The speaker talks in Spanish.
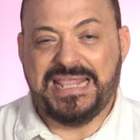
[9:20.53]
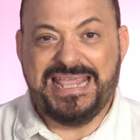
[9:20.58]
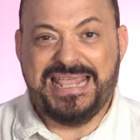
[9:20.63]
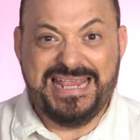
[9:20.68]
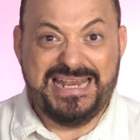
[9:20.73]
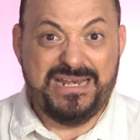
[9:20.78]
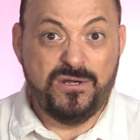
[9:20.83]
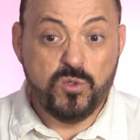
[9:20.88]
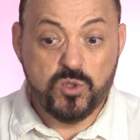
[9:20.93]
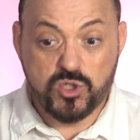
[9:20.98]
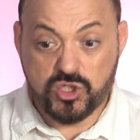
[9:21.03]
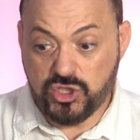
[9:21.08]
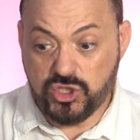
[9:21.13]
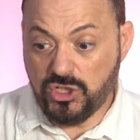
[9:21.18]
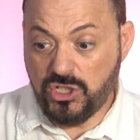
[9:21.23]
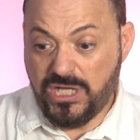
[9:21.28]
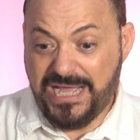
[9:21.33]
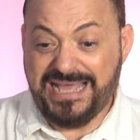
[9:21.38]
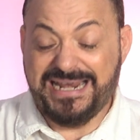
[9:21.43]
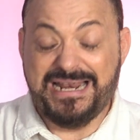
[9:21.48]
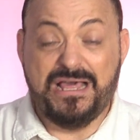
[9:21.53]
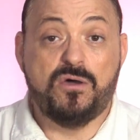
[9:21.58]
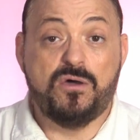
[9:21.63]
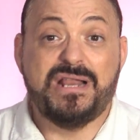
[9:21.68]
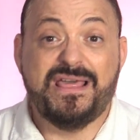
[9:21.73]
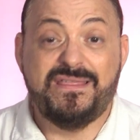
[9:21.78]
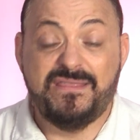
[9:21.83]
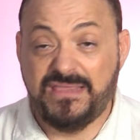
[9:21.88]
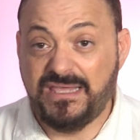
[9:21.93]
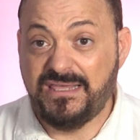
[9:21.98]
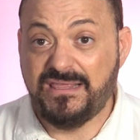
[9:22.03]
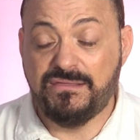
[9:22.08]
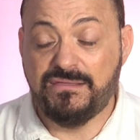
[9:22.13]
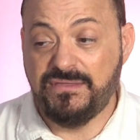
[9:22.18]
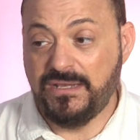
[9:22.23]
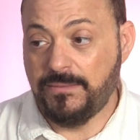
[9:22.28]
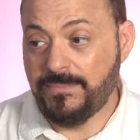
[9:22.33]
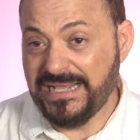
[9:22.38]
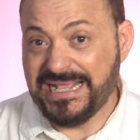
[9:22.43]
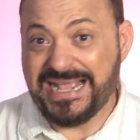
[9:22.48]
el uso a la hora de
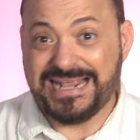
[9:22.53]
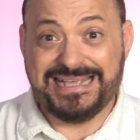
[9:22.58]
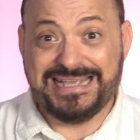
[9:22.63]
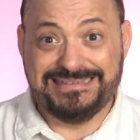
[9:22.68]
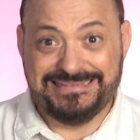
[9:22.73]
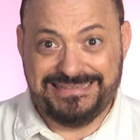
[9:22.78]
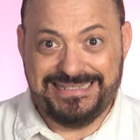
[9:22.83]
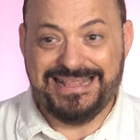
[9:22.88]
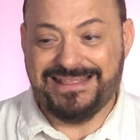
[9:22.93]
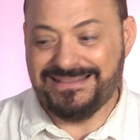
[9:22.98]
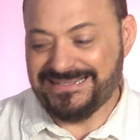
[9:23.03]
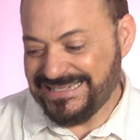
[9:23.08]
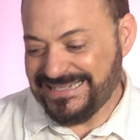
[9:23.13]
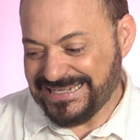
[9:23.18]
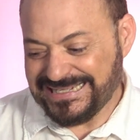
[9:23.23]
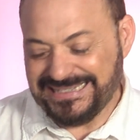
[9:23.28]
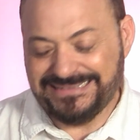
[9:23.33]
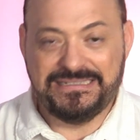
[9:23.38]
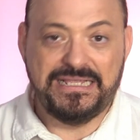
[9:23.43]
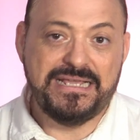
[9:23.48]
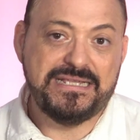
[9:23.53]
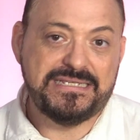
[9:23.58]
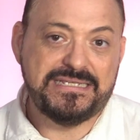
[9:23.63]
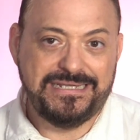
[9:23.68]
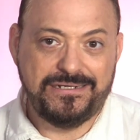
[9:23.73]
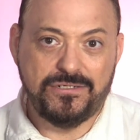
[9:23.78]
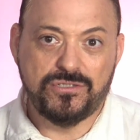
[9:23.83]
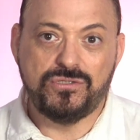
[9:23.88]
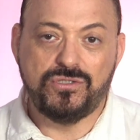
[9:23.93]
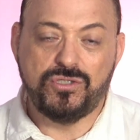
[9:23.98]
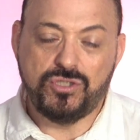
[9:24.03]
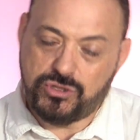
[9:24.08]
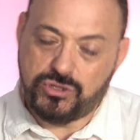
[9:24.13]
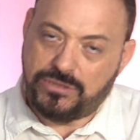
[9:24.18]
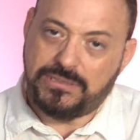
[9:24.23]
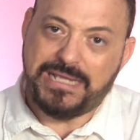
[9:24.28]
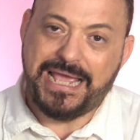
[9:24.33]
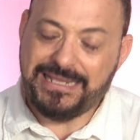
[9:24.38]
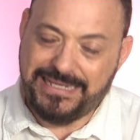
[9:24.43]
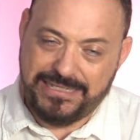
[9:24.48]
decir, venga, cantidades. Y las cantidades en los
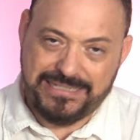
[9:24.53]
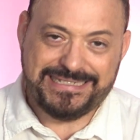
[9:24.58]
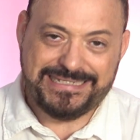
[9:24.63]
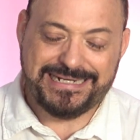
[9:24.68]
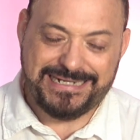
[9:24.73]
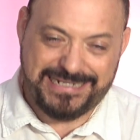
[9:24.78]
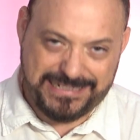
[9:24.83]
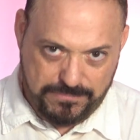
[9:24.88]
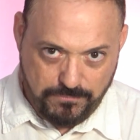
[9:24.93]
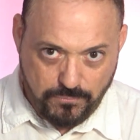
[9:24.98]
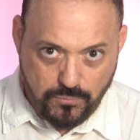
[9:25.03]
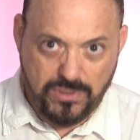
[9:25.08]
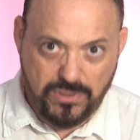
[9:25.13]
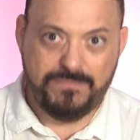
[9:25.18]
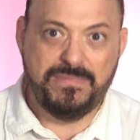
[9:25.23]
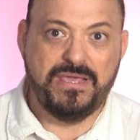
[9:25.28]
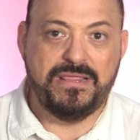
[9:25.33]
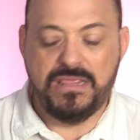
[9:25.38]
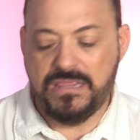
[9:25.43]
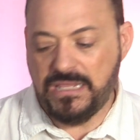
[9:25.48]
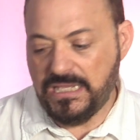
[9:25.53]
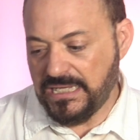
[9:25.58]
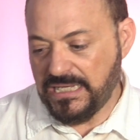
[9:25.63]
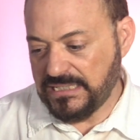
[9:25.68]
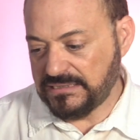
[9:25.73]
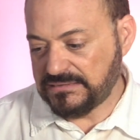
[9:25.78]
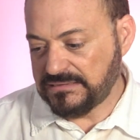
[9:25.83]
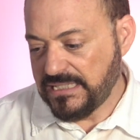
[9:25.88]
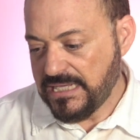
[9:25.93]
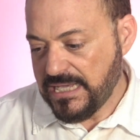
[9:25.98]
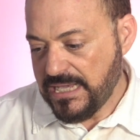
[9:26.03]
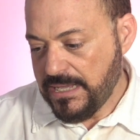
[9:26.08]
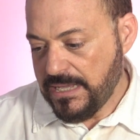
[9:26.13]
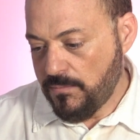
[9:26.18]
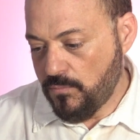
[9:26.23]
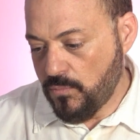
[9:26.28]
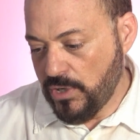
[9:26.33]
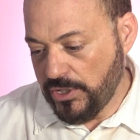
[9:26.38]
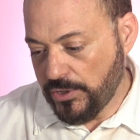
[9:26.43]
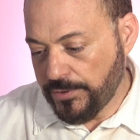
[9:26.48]
dos hay que echarlas muy medidicas.
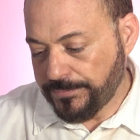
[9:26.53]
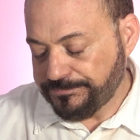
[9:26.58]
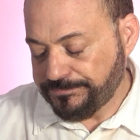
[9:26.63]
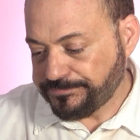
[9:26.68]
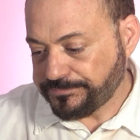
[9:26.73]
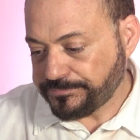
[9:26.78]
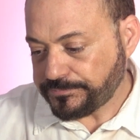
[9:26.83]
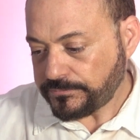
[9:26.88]
Bueno,